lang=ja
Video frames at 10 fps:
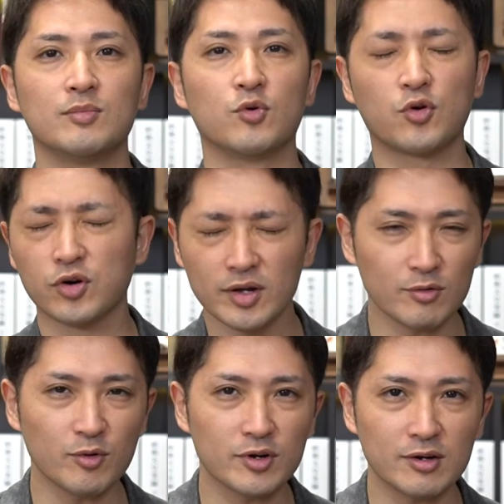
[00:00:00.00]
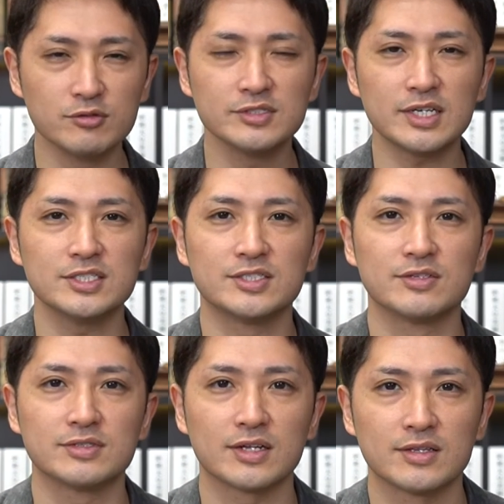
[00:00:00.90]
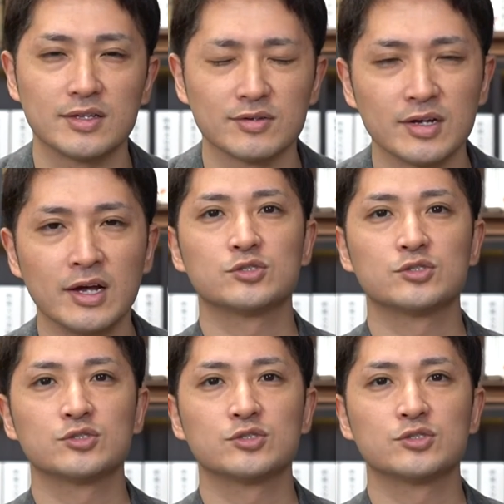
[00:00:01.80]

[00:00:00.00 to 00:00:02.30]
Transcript: もうこれはもう俺はうんざりしてるんだっていう、